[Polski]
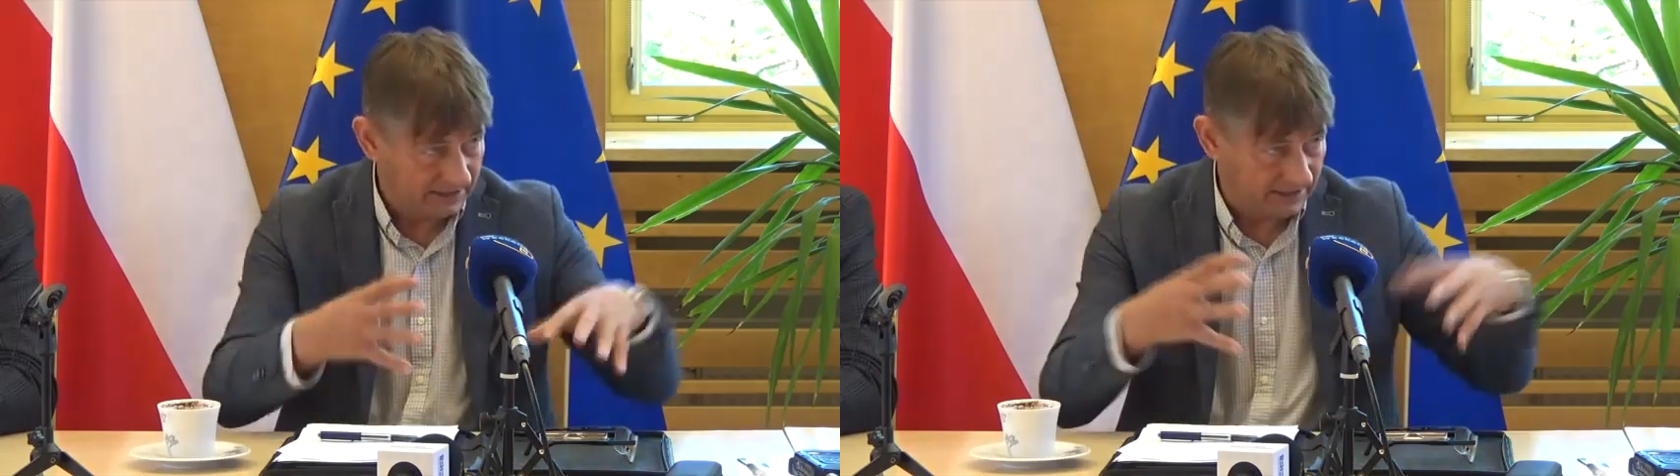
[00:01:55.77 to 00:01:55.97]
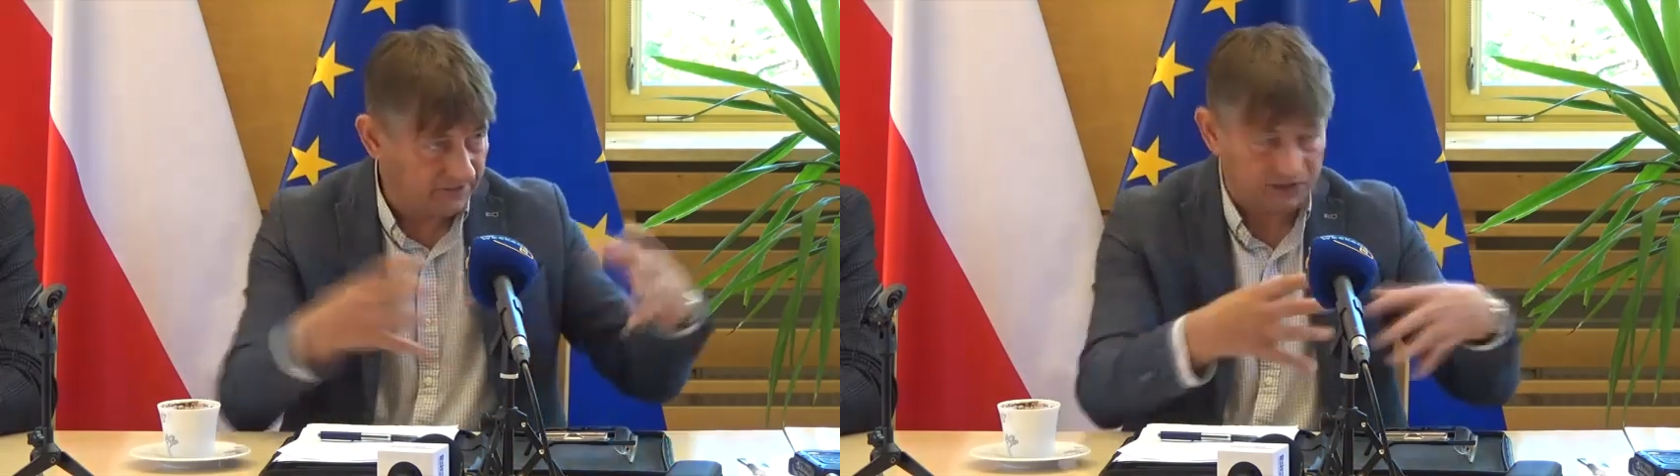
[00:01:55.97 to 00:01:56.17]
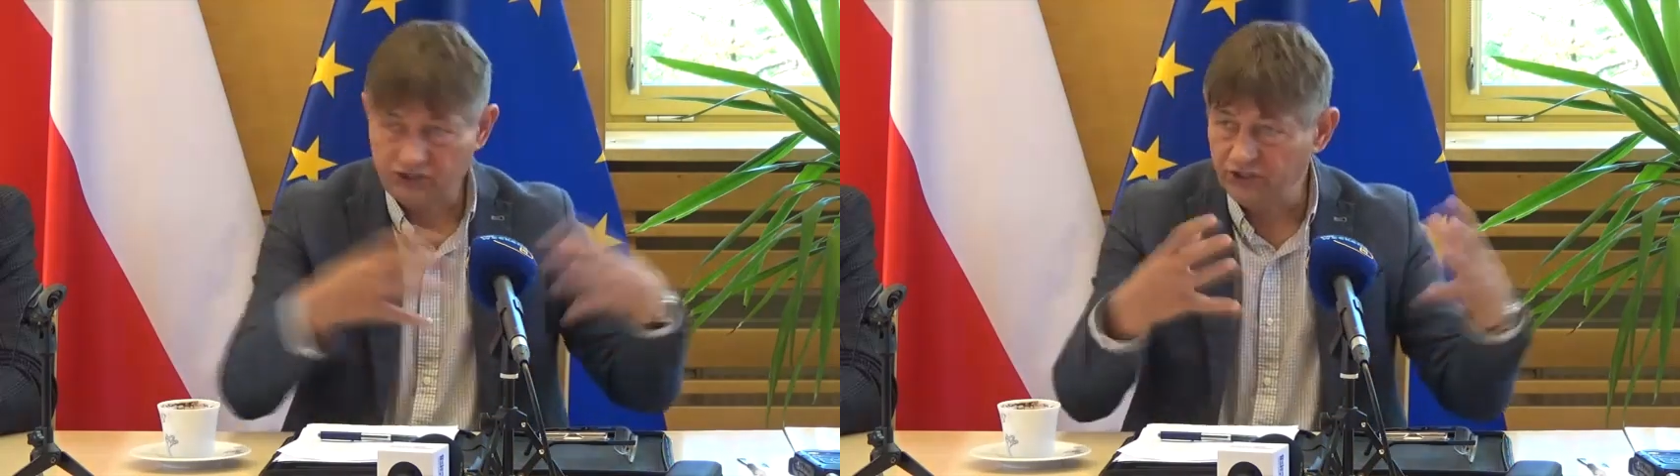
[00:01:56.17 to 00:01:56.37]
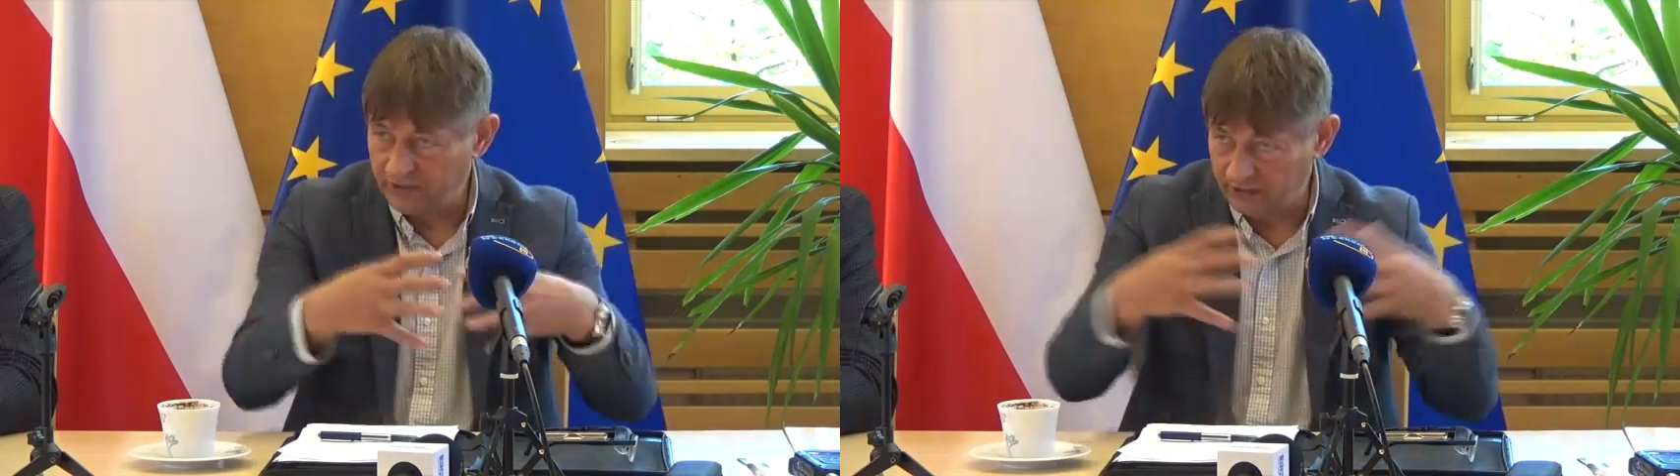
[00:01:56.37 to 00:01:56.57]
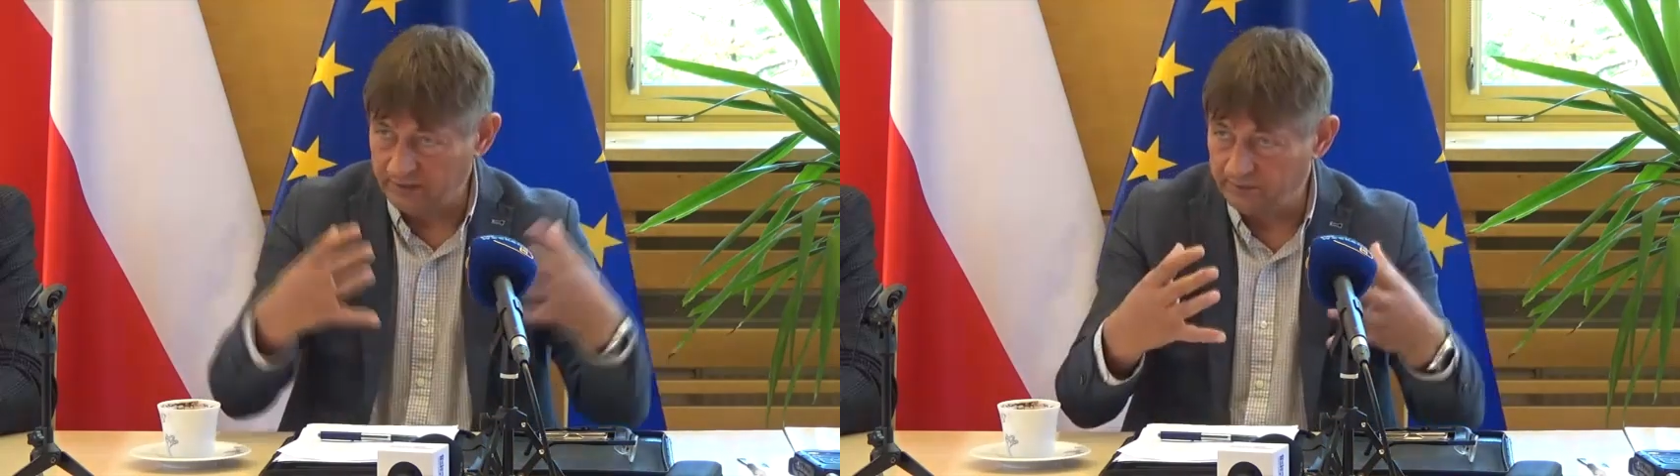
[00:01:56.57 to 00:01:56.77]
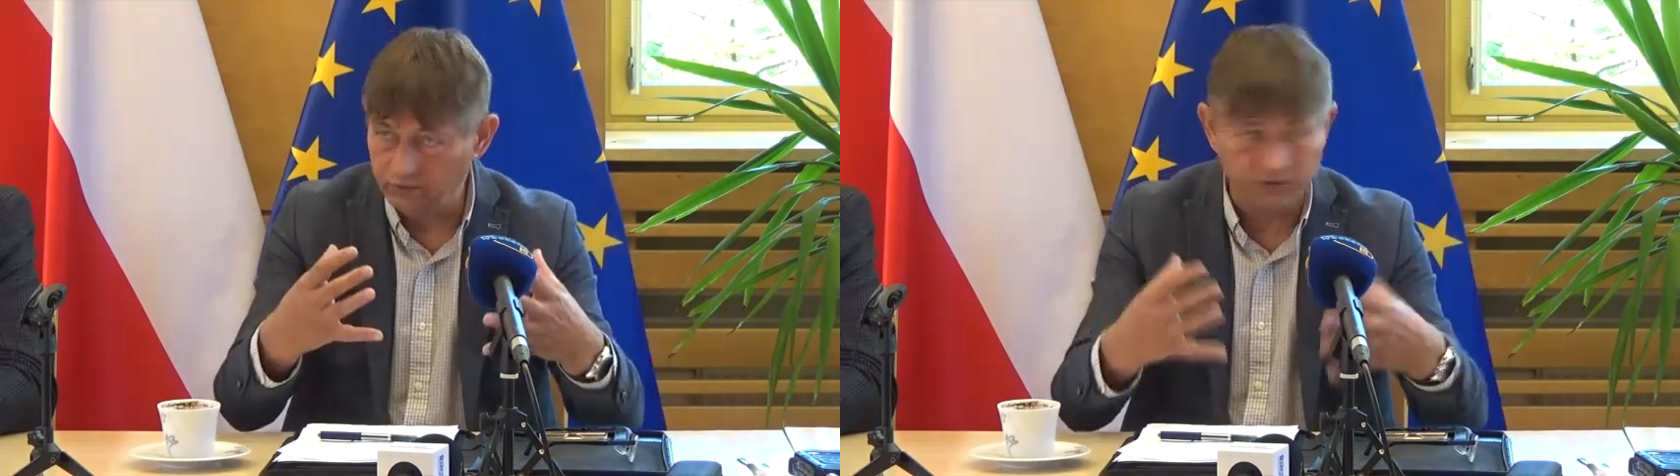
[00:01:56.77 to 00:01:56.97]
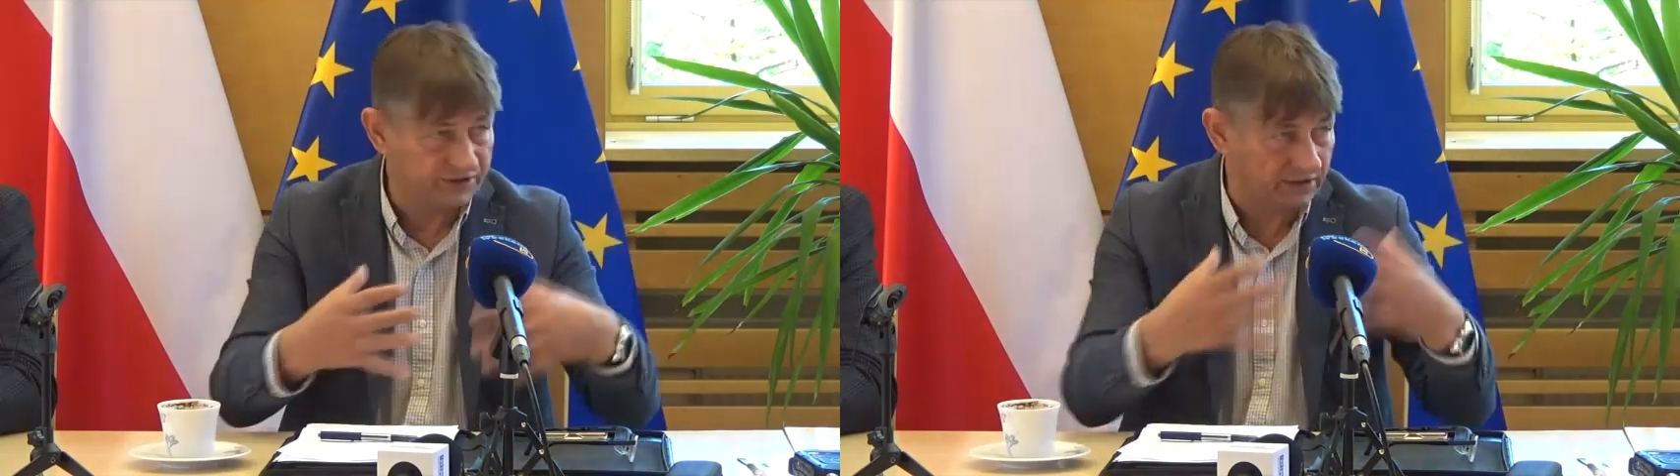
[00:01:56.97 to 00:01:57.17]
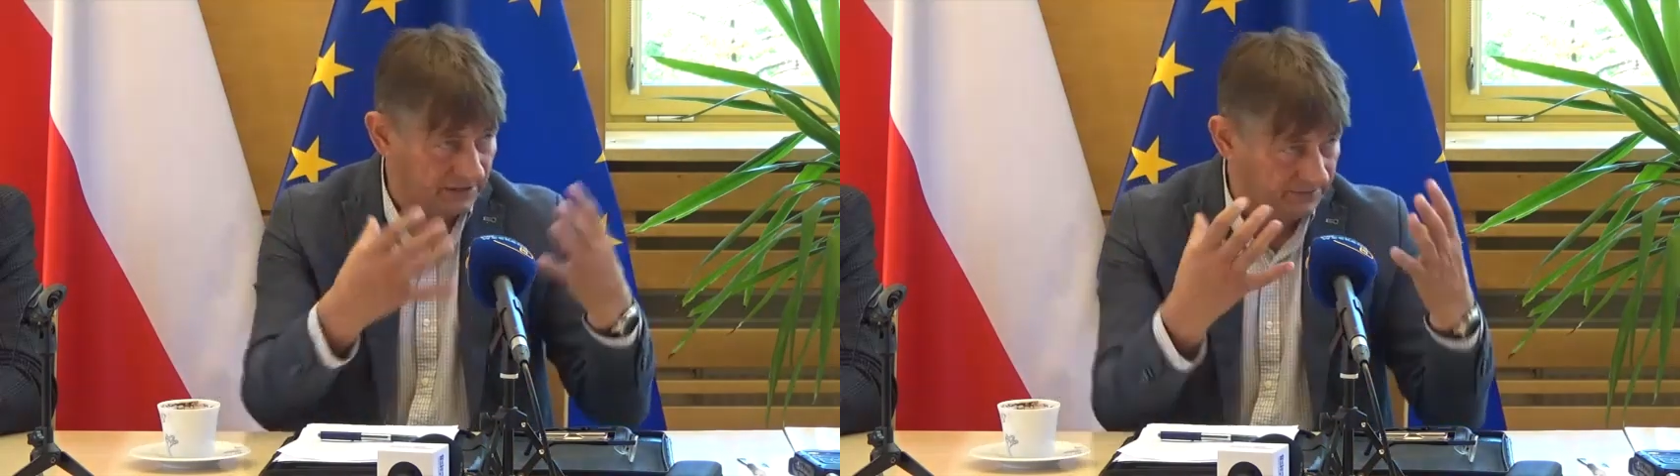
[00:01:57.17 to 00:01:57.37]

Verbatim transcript: te właściwe impulsy,